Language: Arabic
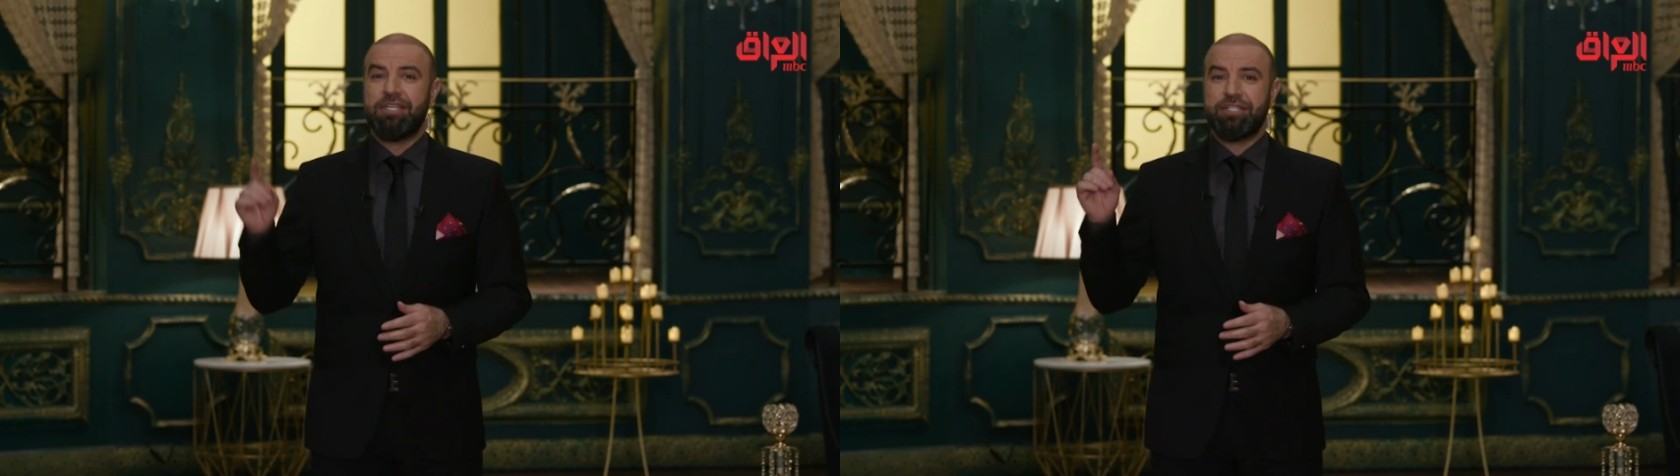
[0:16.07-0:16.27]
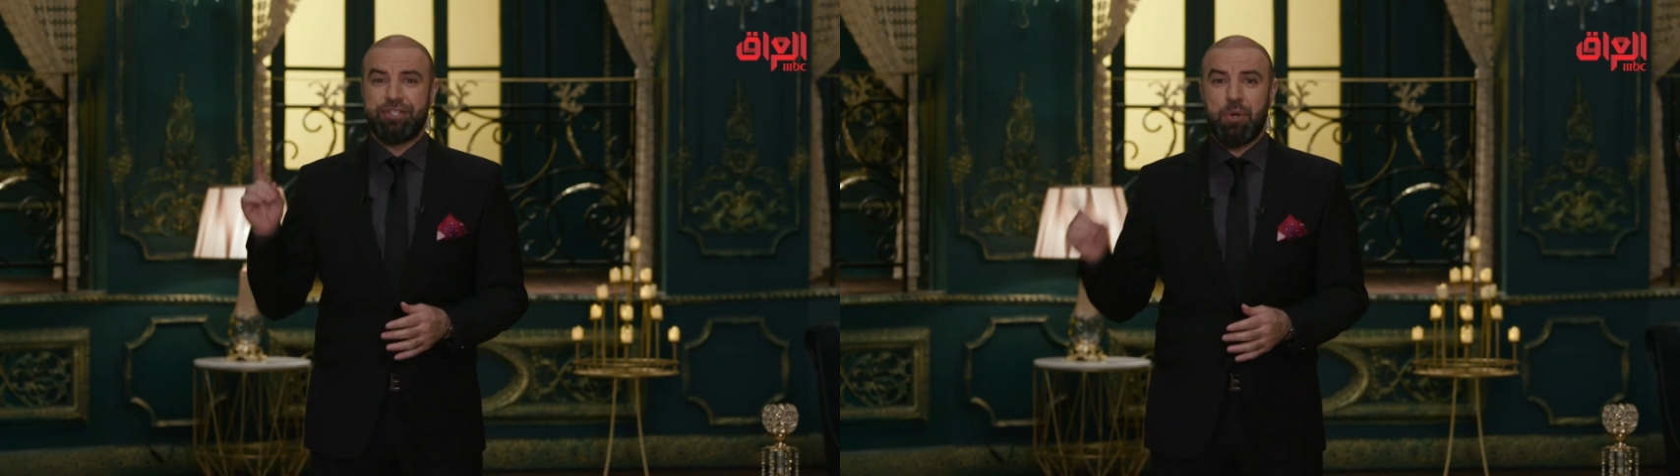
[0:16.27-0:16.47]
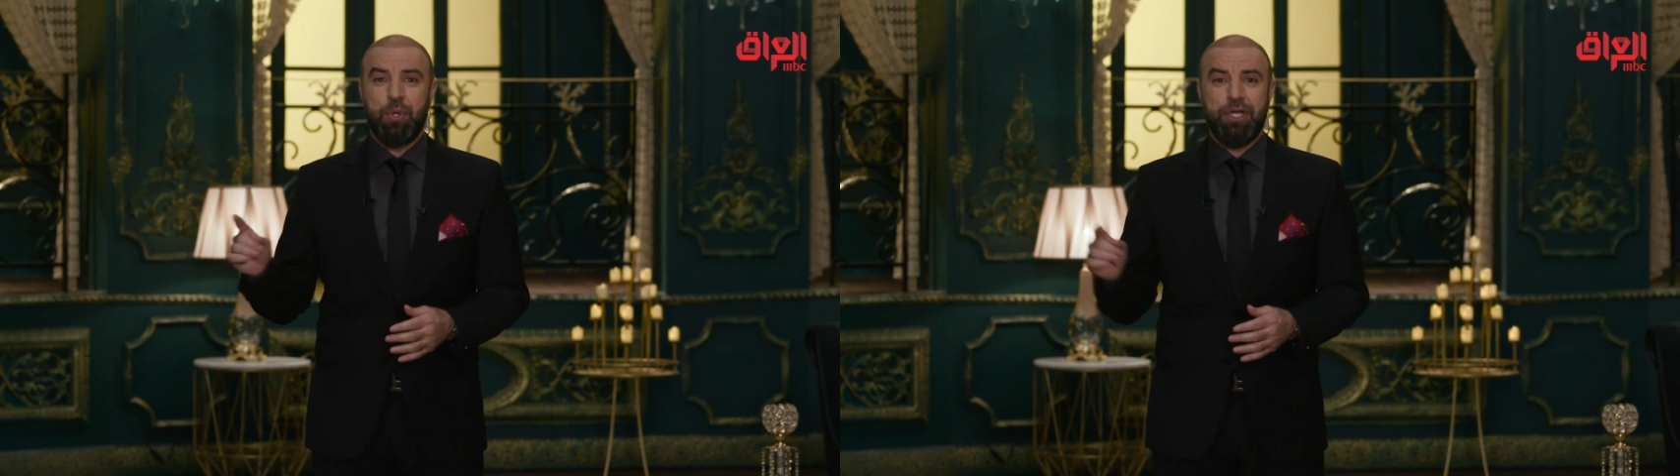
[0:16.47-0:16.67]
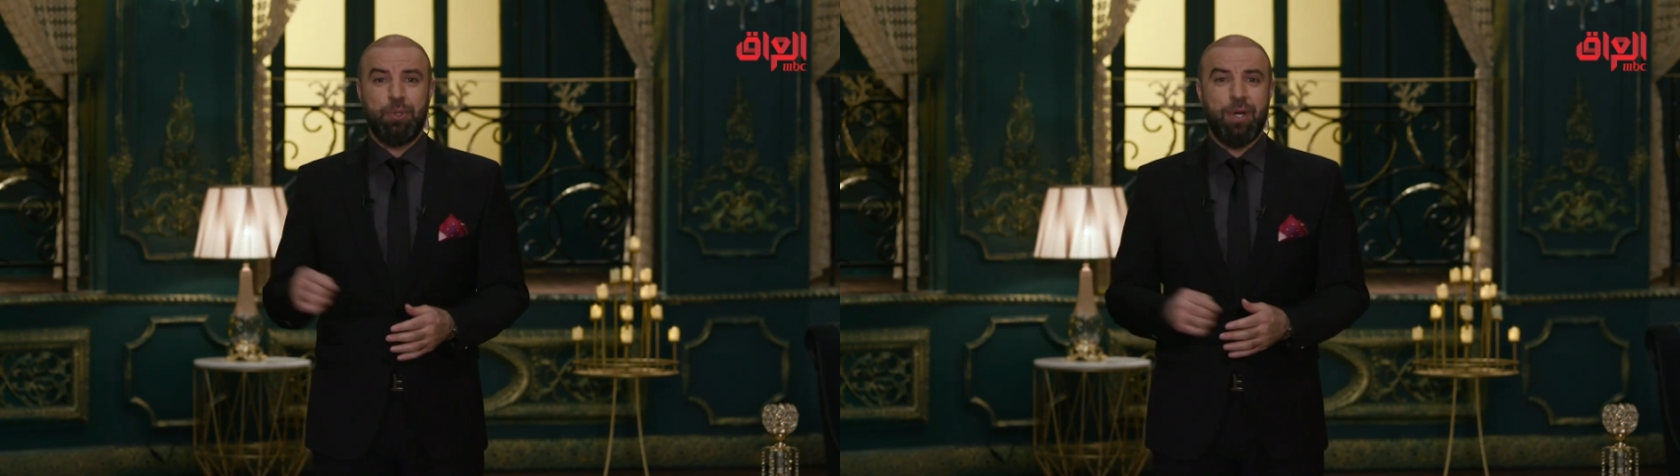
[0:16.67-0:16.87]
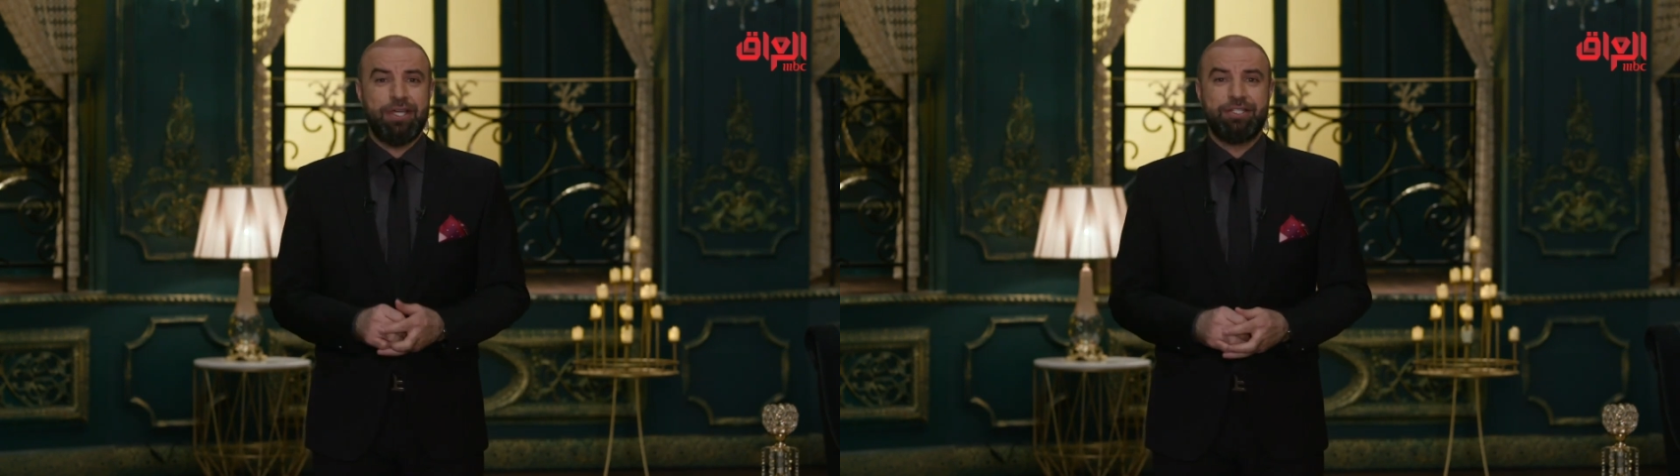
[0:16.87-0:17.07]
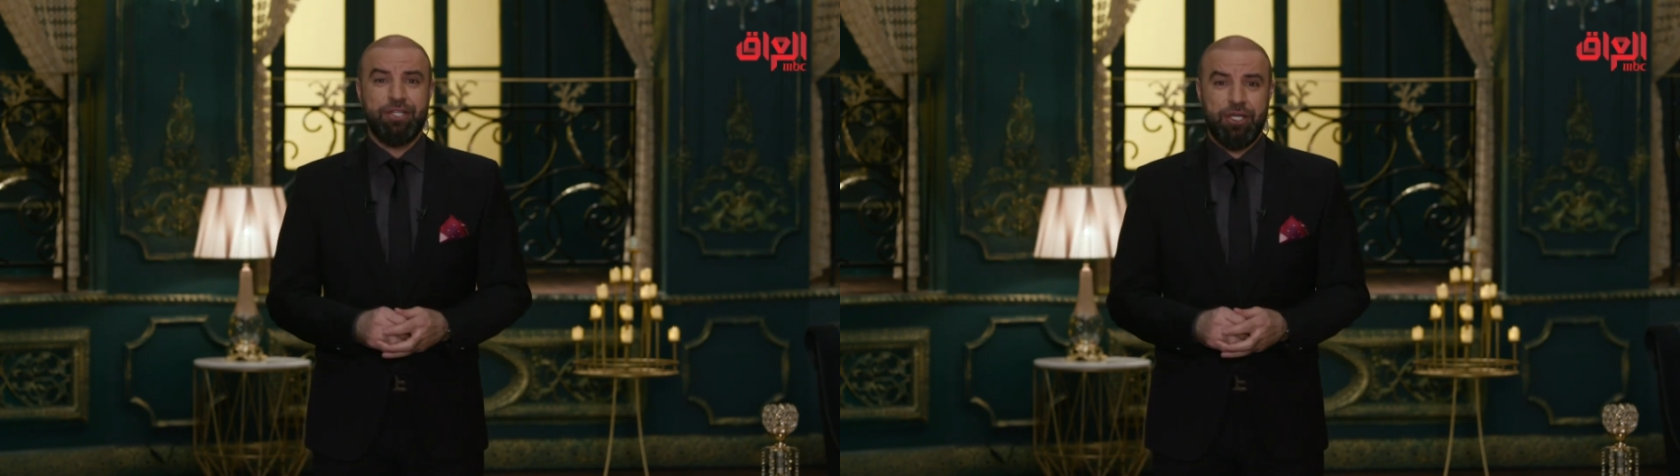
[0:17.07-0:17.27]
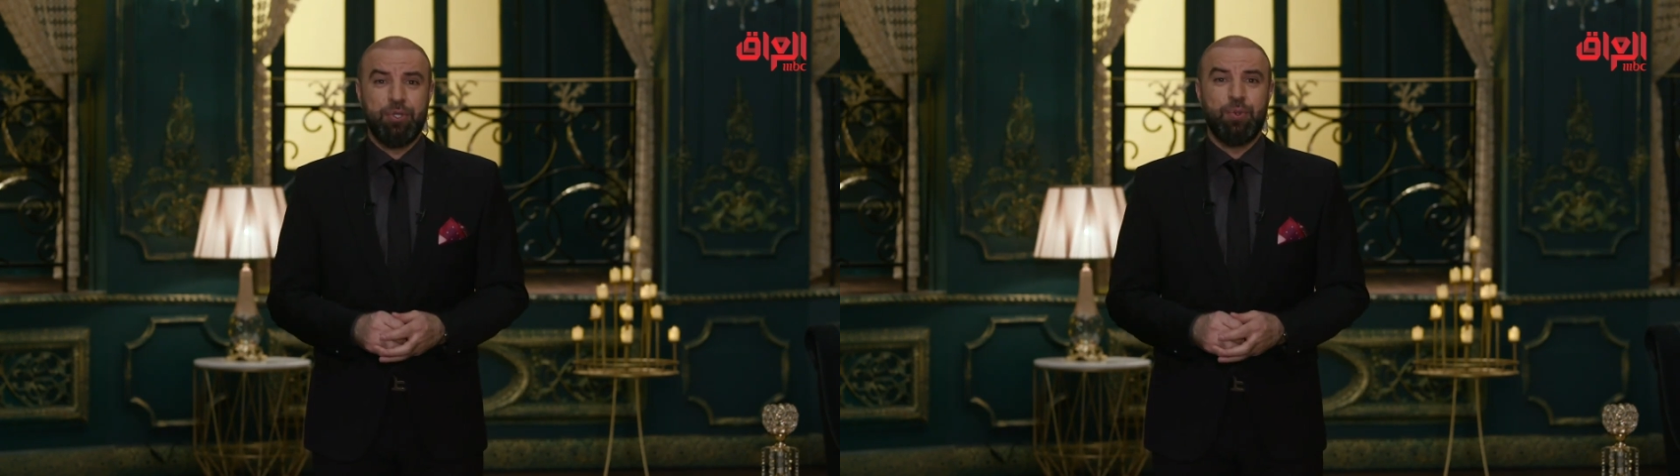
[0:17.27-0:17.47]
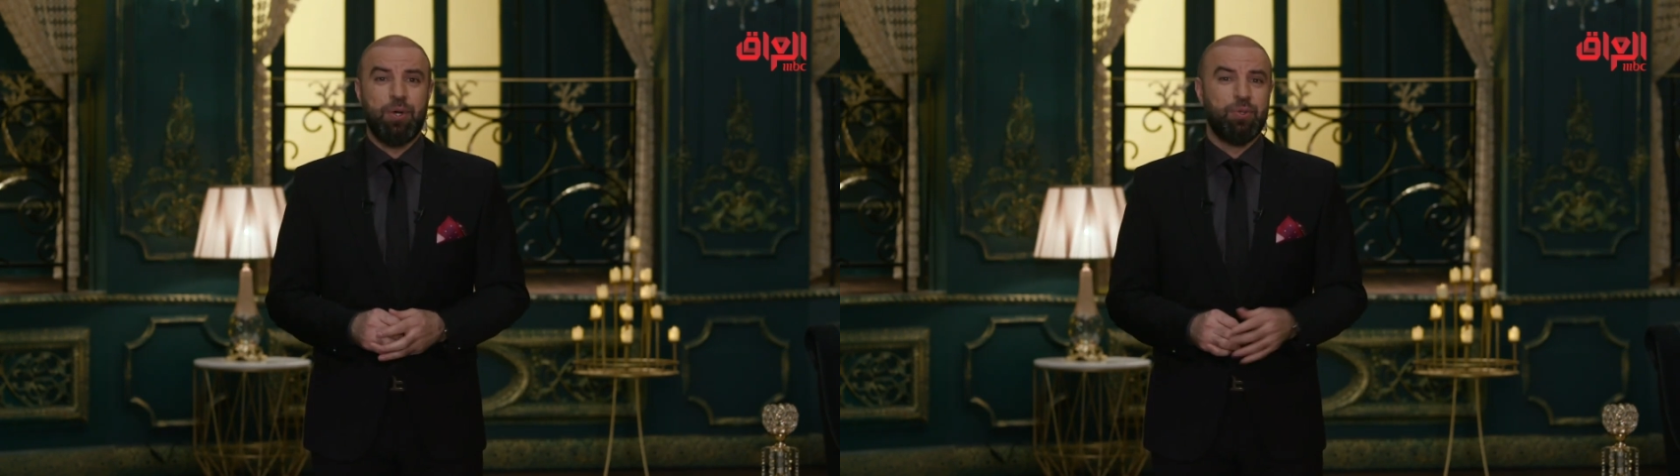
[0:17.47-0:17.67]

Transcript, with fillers: نطوع الوقت عنوة